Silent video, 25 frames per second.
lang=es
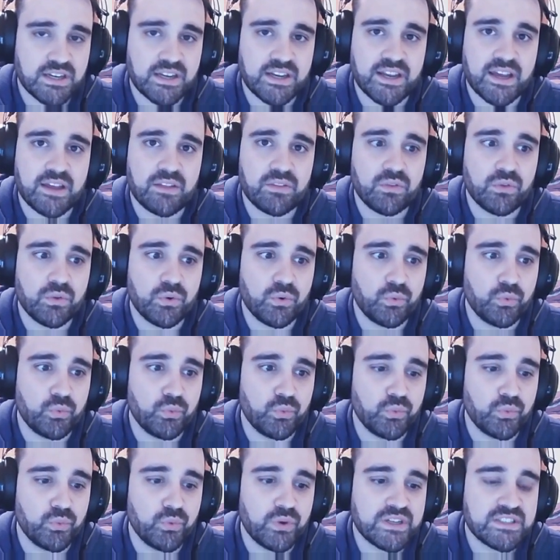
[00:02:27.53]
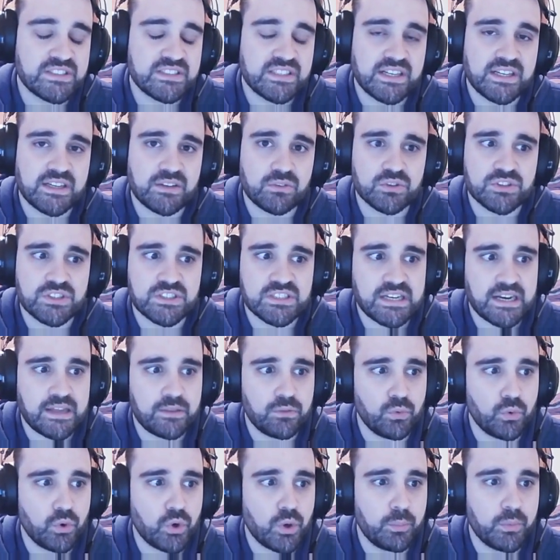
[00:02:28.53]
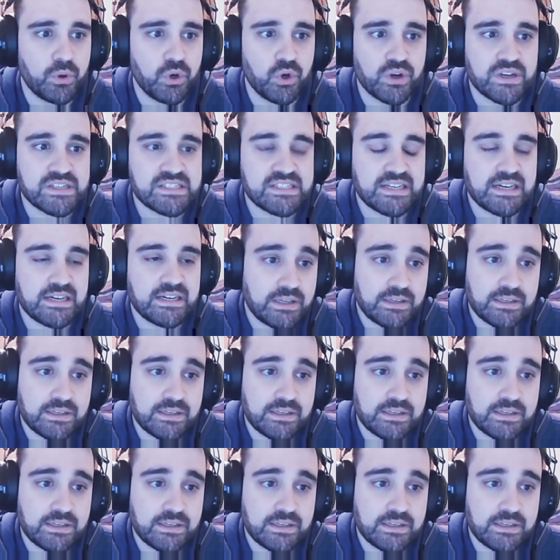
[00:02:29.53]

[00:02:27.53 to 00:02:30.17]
creando un string, tú estás creando un combo, lo que sea.